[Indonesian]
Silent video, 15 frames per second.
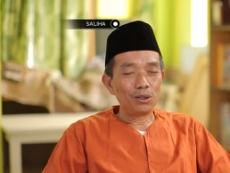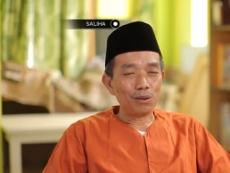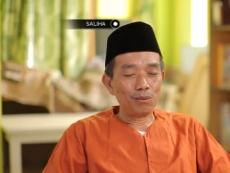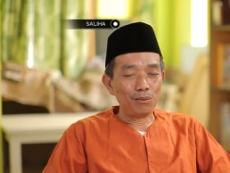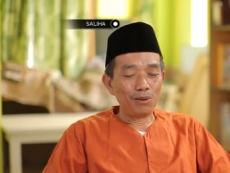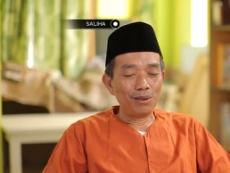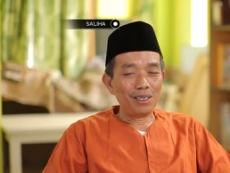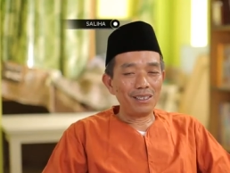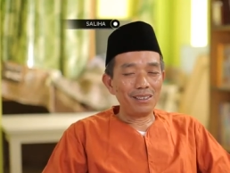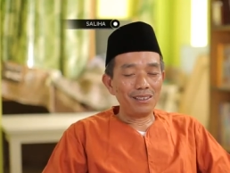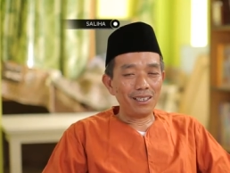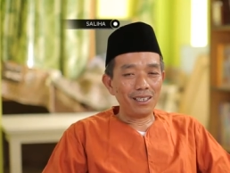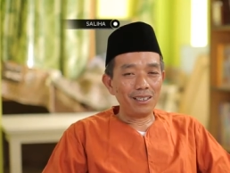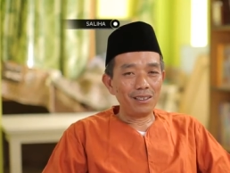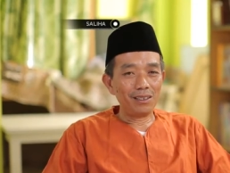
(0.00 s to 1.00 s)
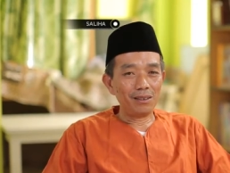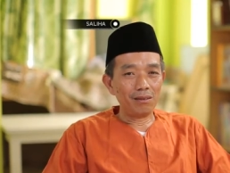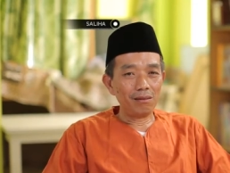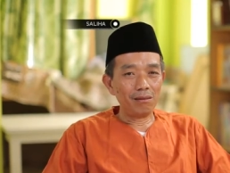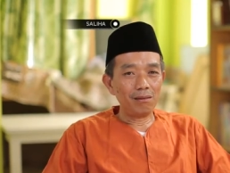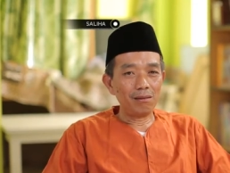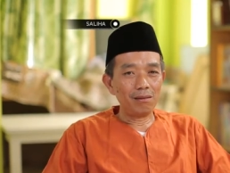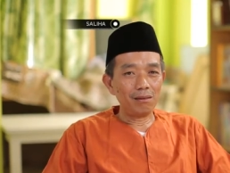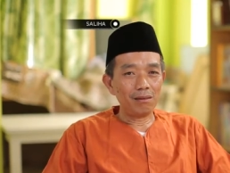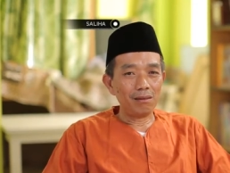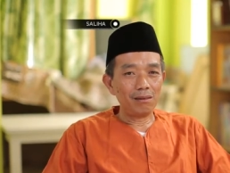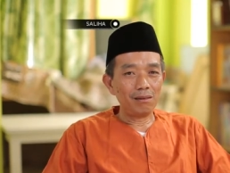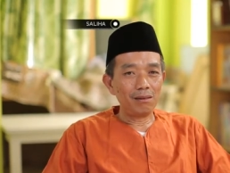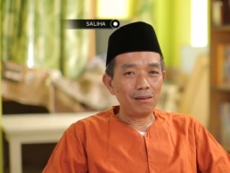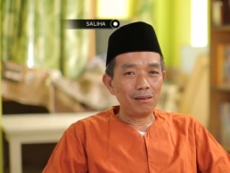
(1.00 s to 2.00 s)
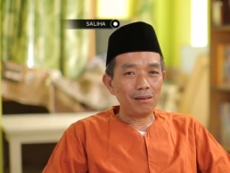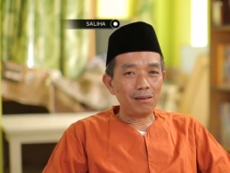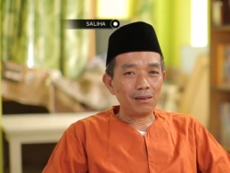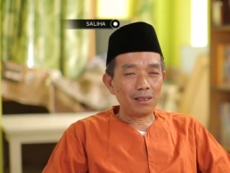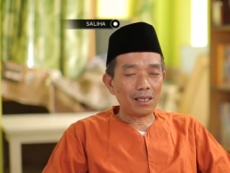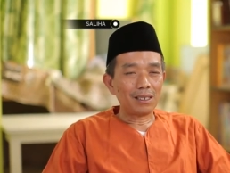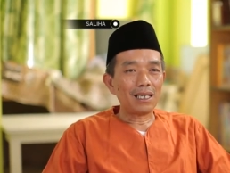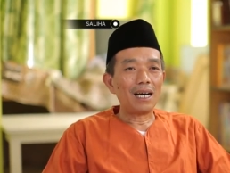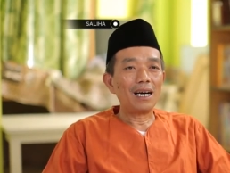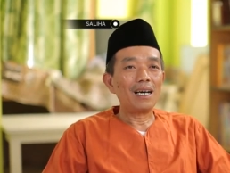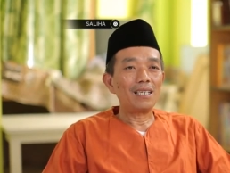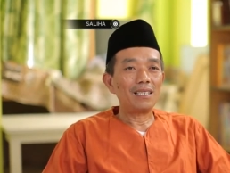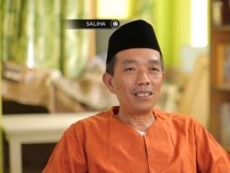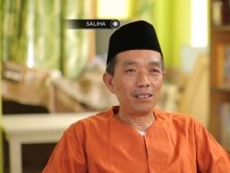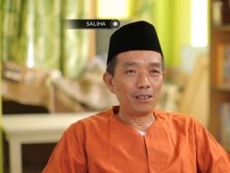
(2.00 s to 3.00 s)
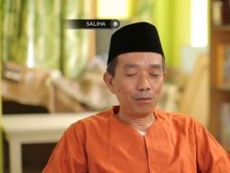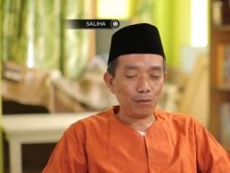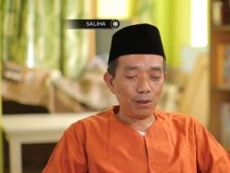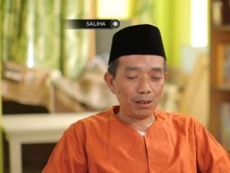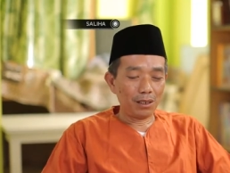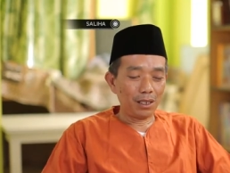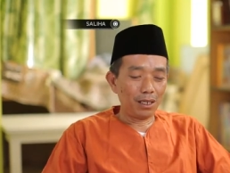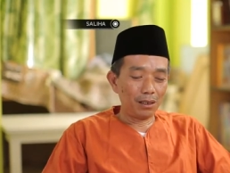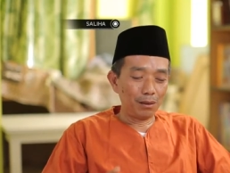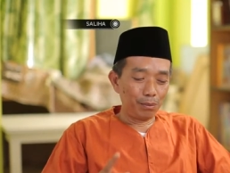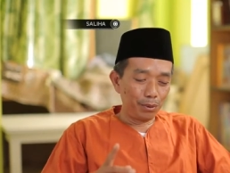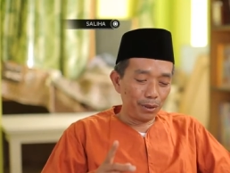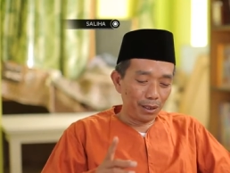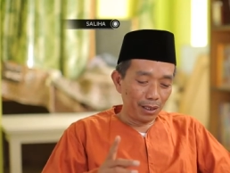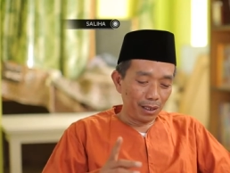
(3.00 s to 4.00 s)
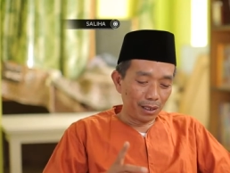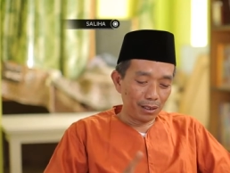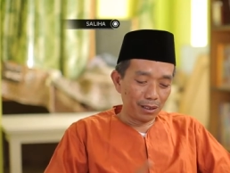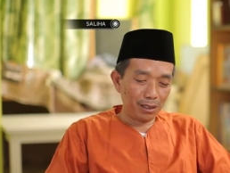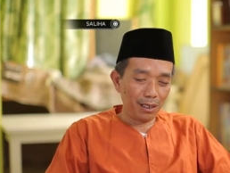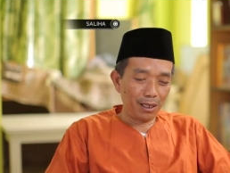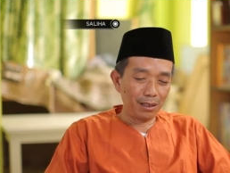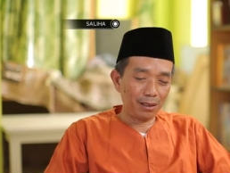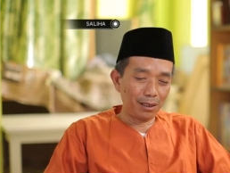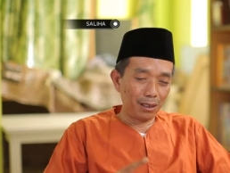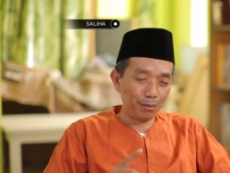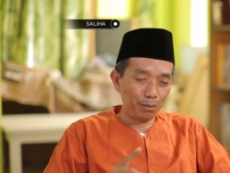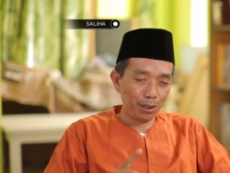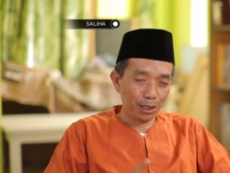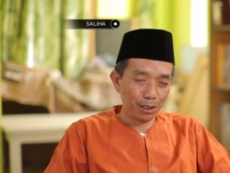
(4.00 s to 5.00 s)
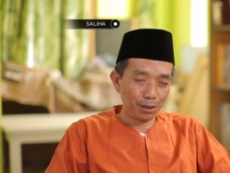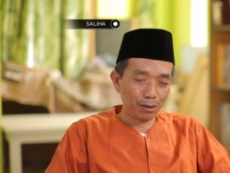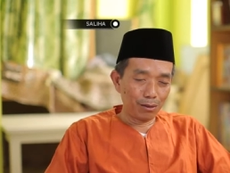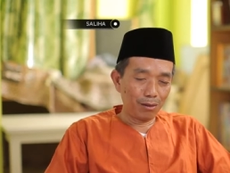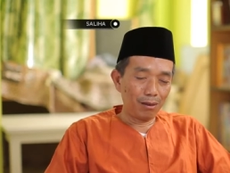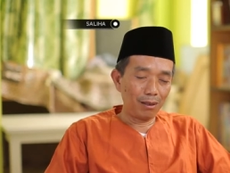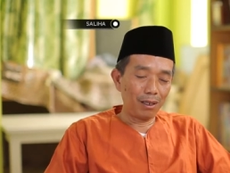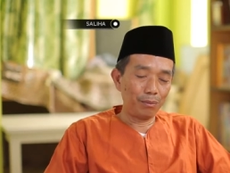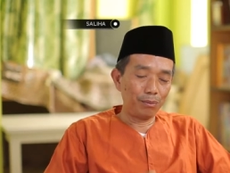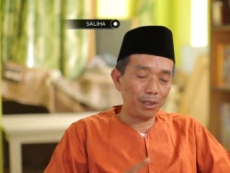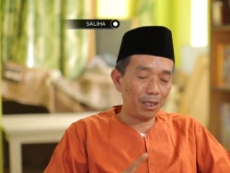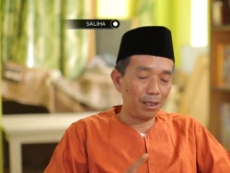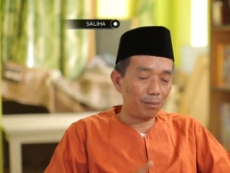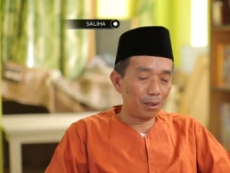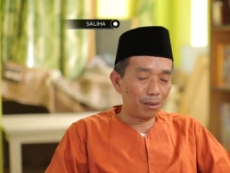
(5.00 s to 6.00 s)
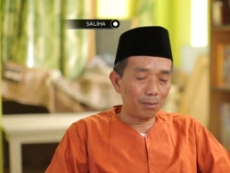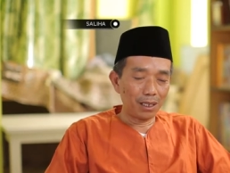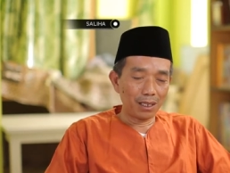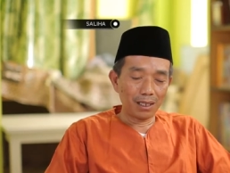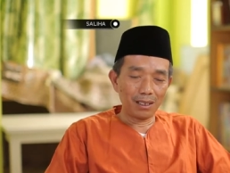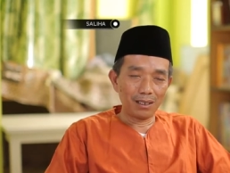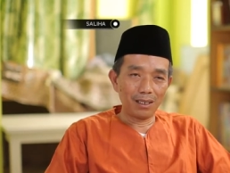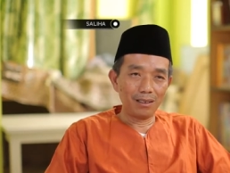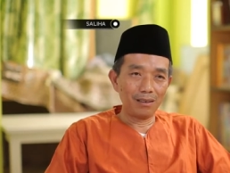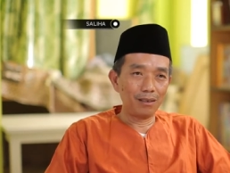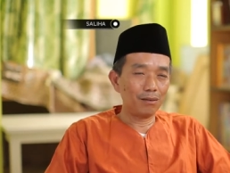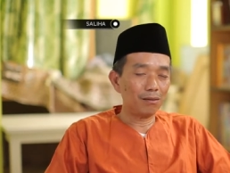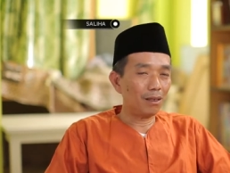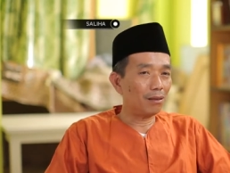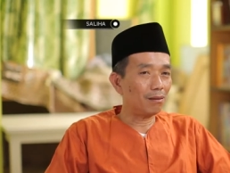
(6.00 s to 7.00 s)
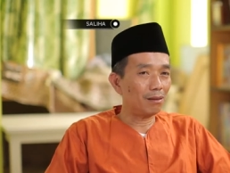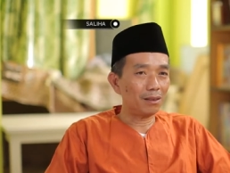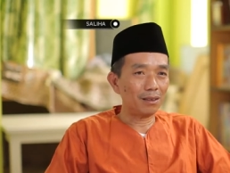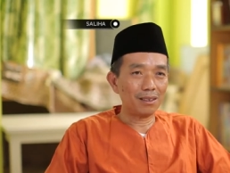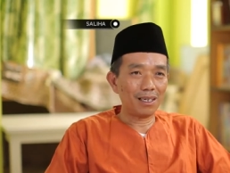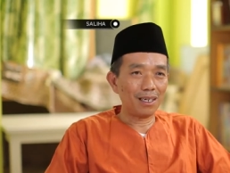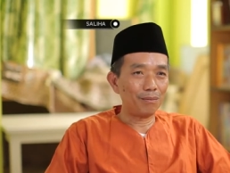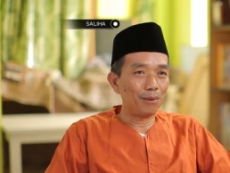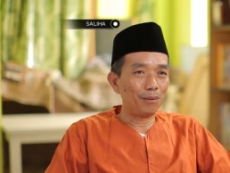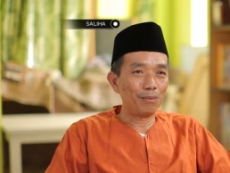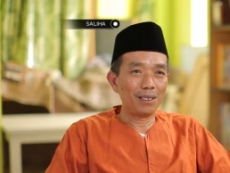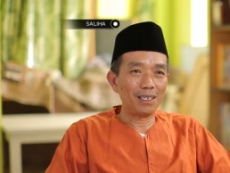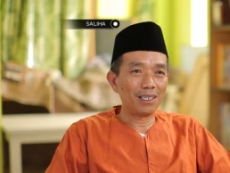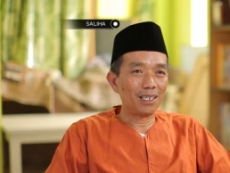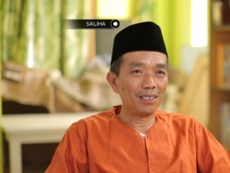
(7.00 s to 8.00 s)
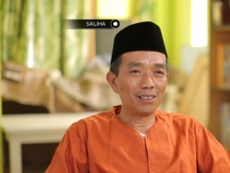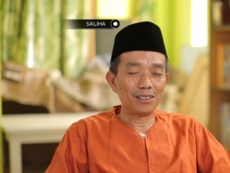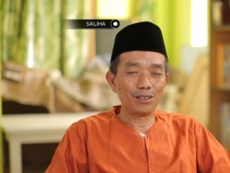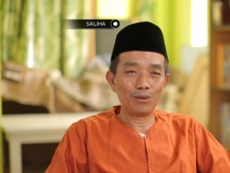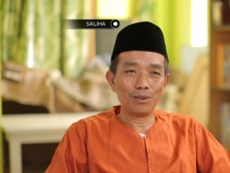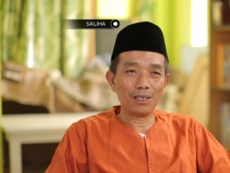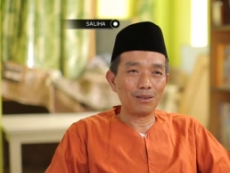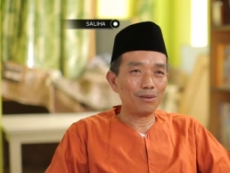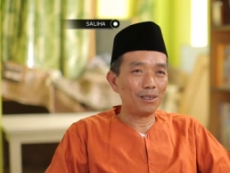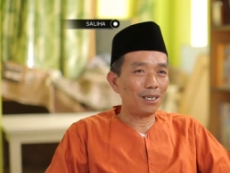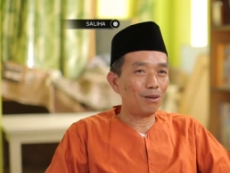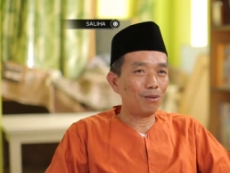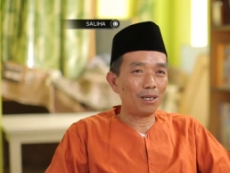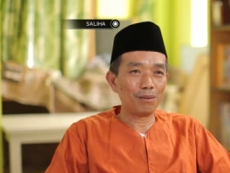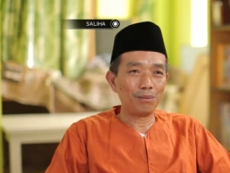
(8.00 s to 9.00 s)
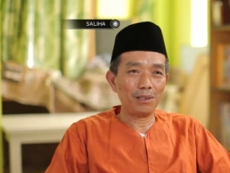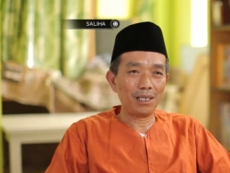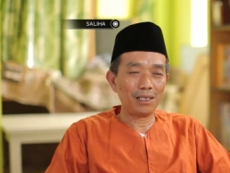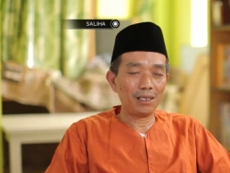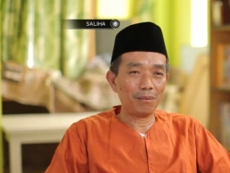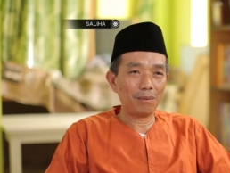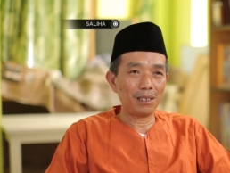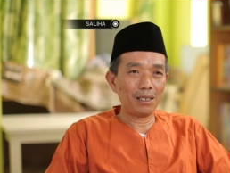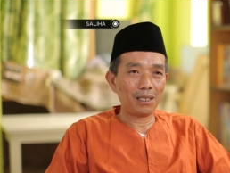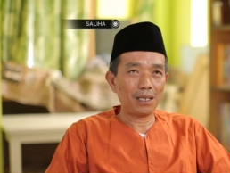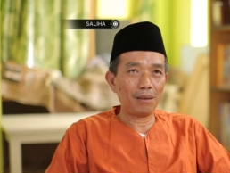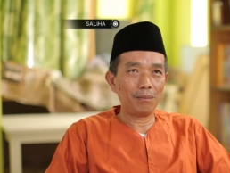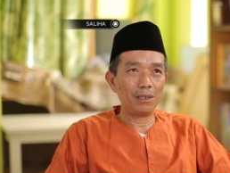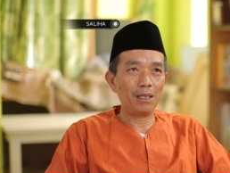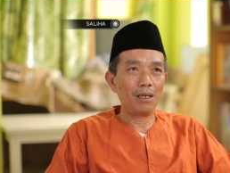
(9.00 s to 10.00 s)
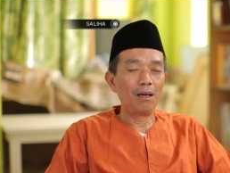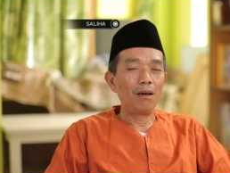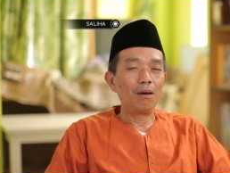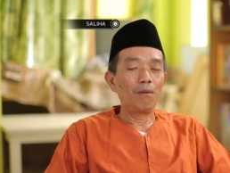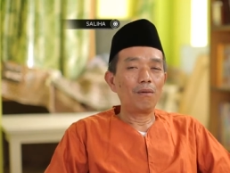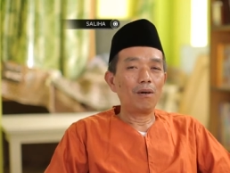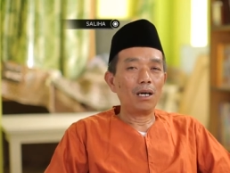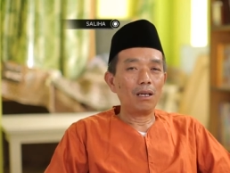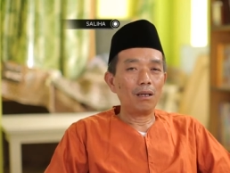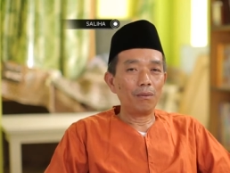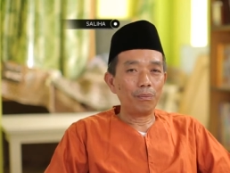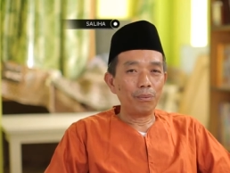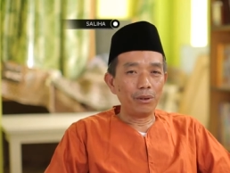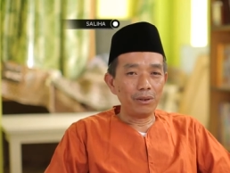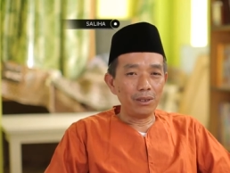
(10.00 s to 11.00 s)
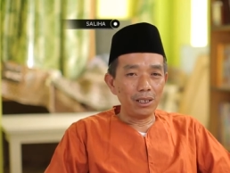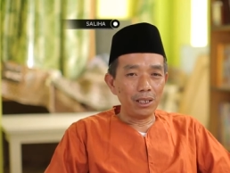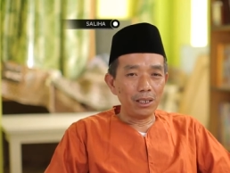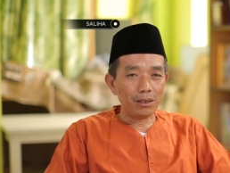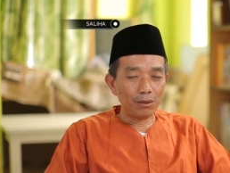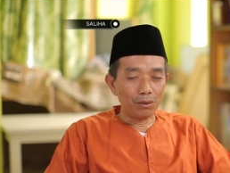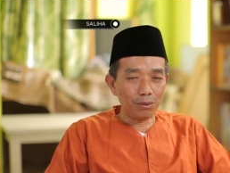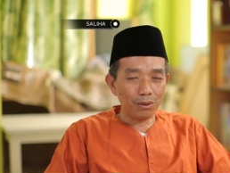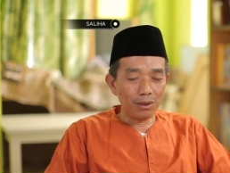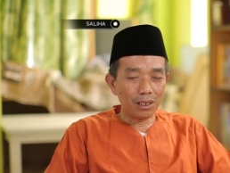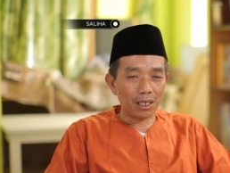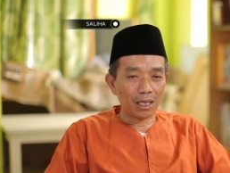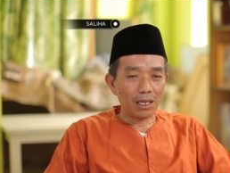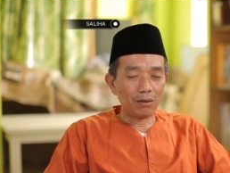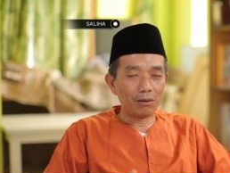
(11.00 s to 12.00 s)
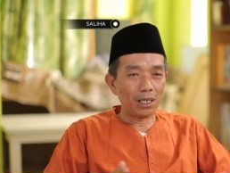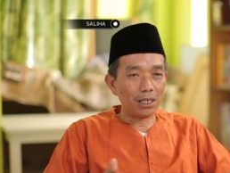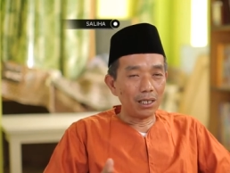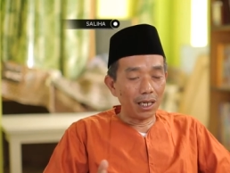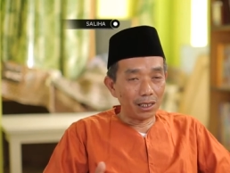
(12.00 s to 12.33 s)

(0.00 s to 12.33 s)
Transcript: semuanya itu tertangani semua dari biaya kesehatan, biaya sekolah, biaya permakanan itu Allah telah memberikan sesuatu yang luar biasa pada kami. Walaupun itu ya, kalau dari